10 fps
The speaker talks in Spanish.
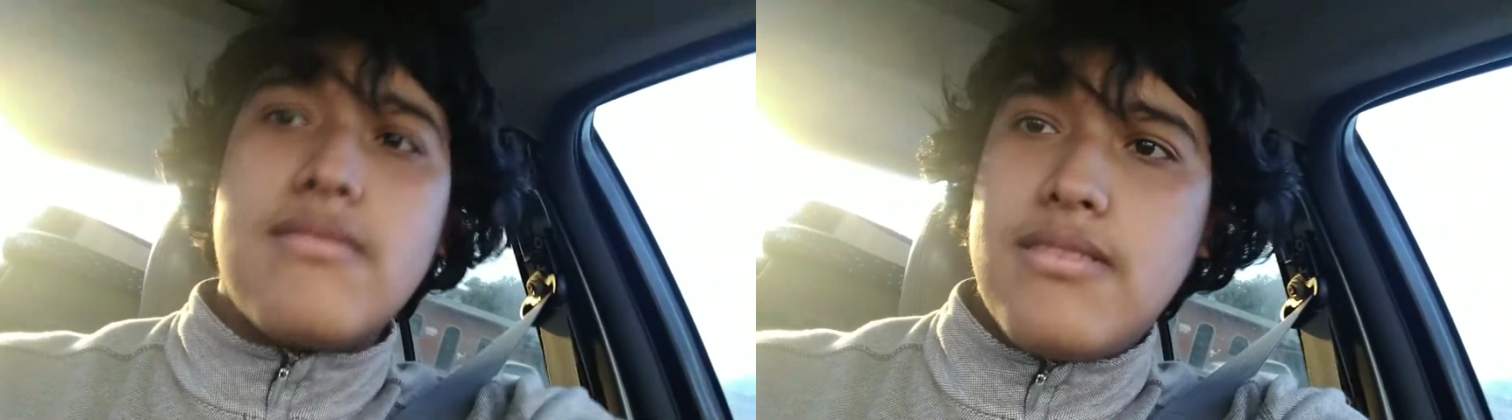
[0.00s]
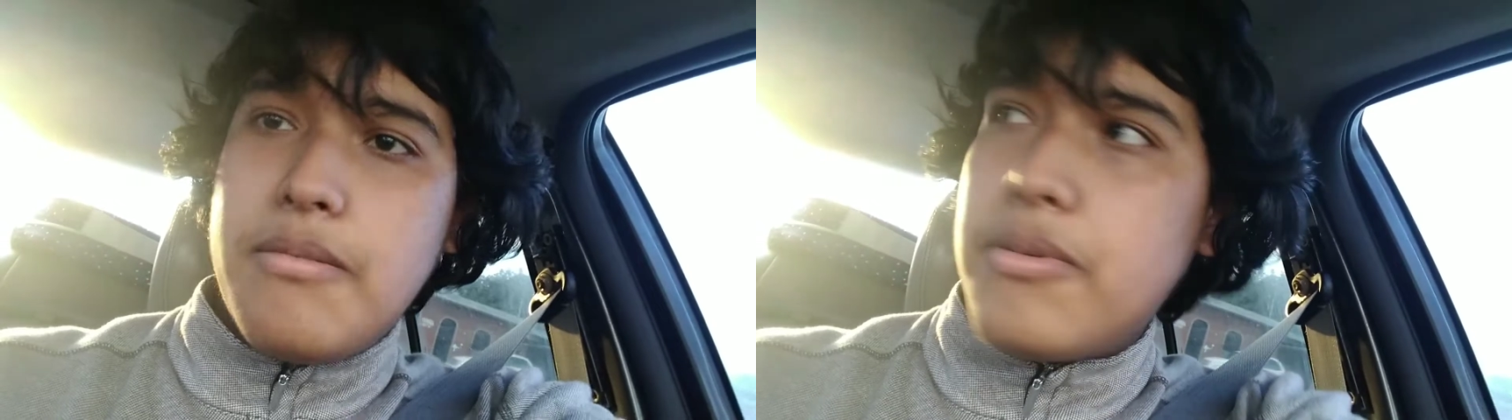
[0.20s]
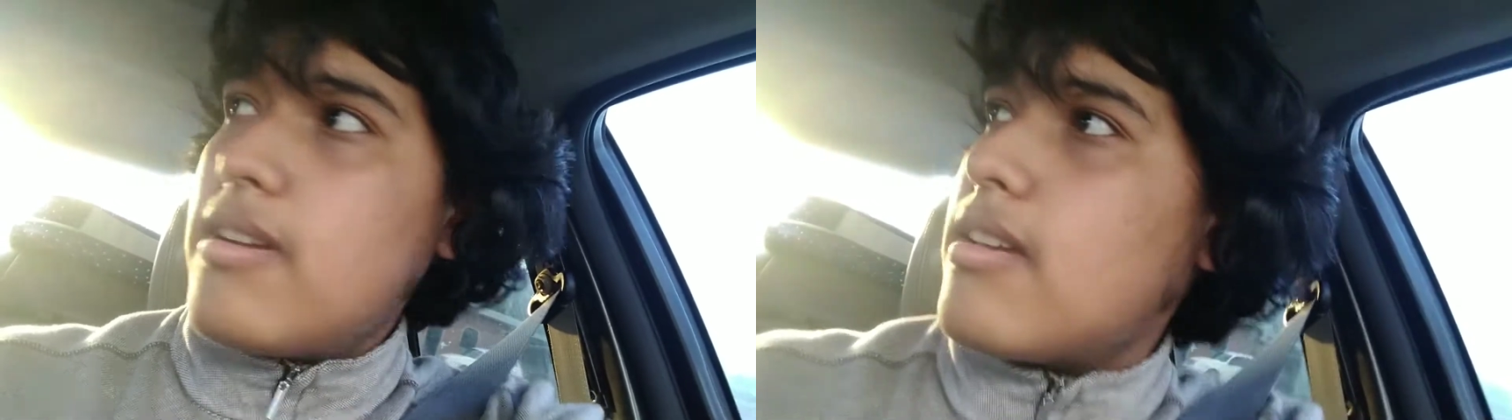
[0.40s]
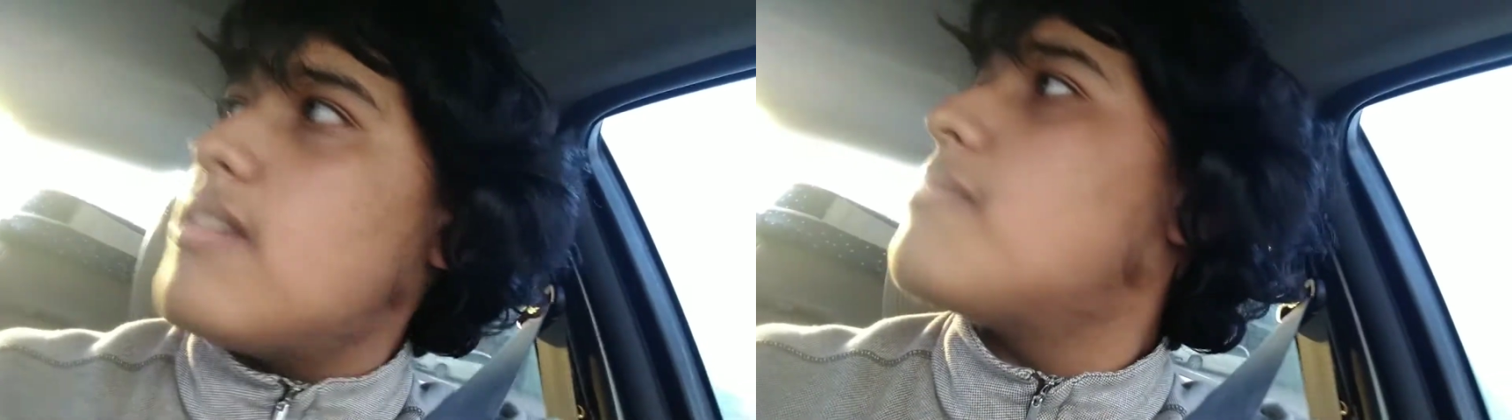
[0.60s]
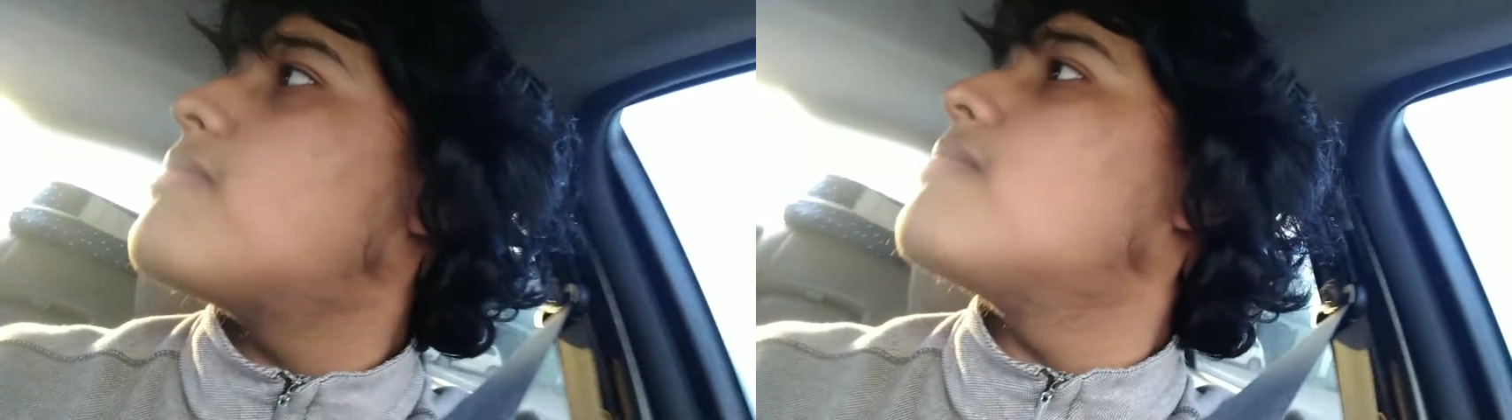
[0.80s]
Está por
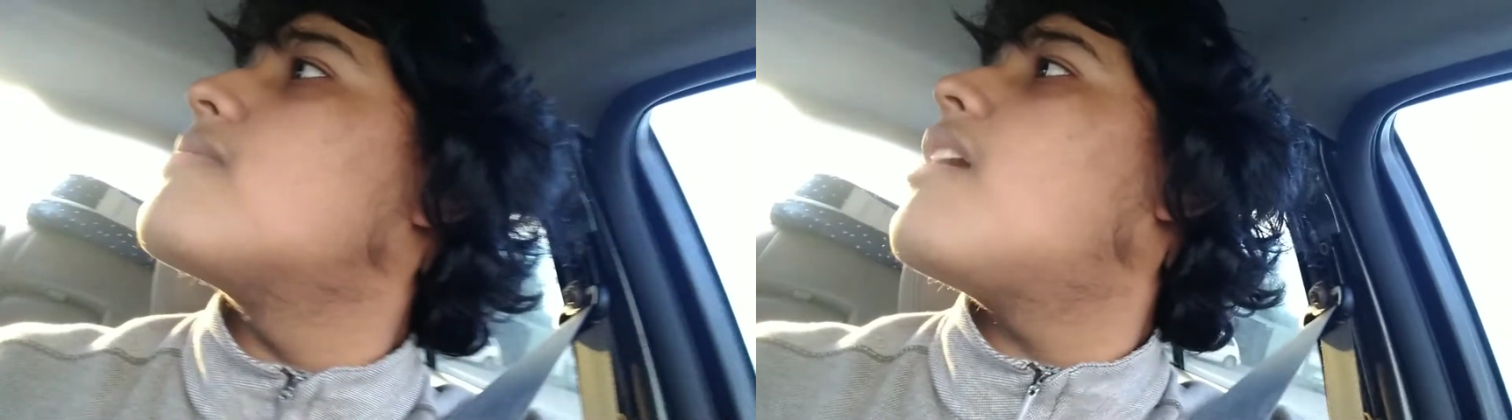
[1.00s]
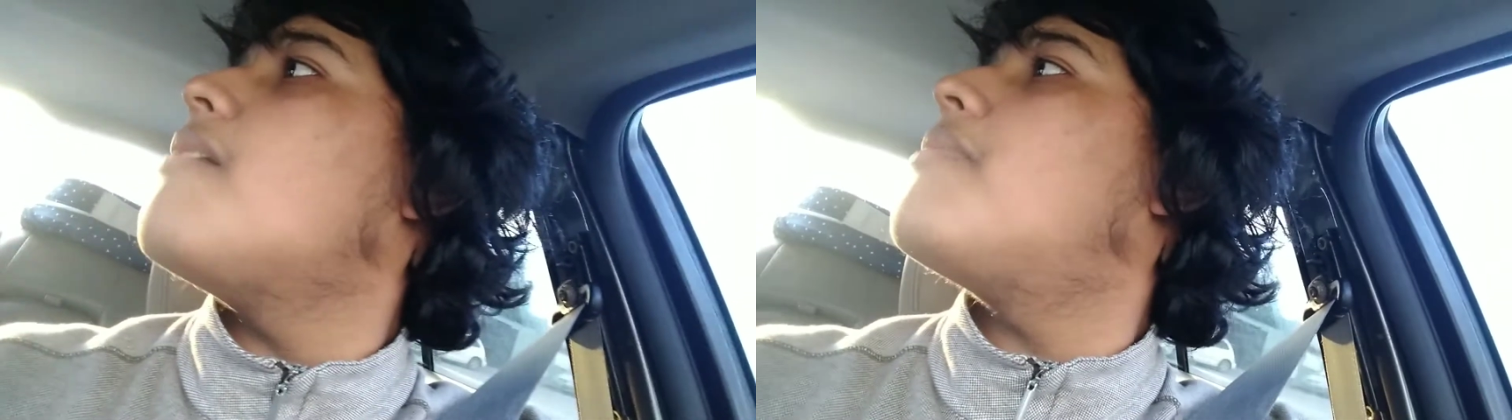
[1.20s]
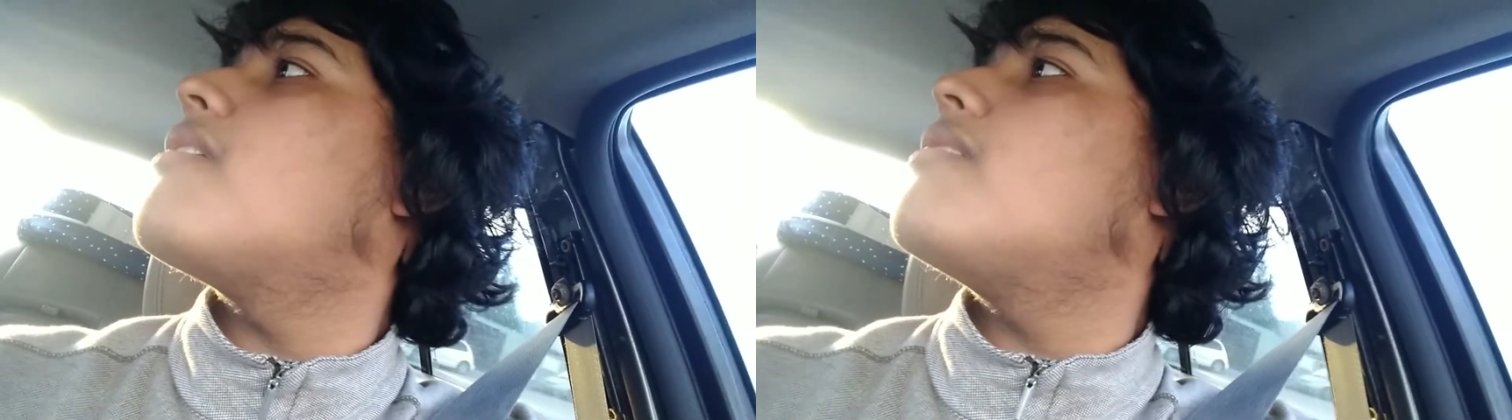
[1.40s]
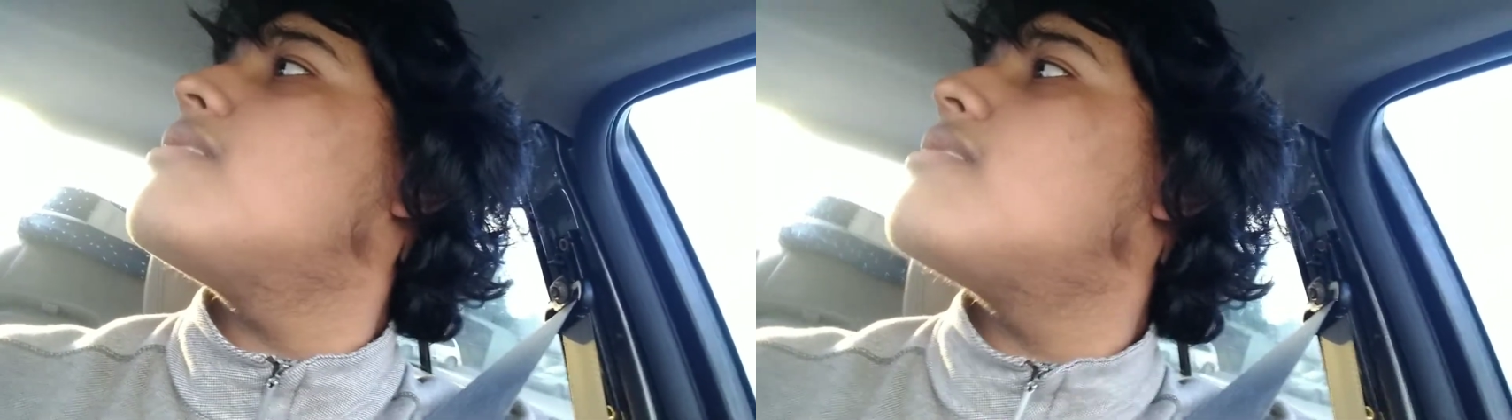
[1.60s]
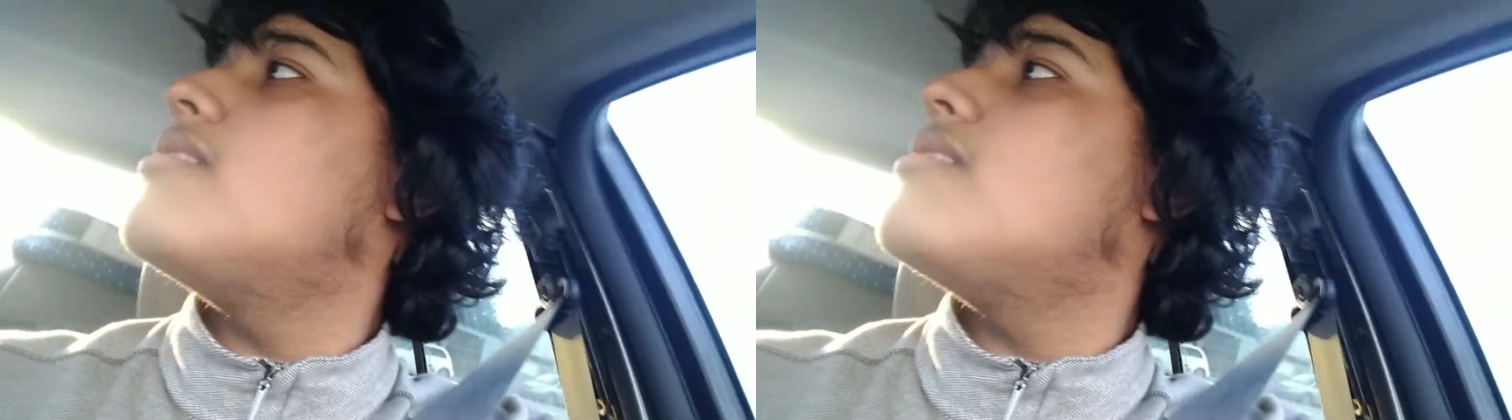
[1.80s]
aquí, vamos a buscar. Ahí, perdón,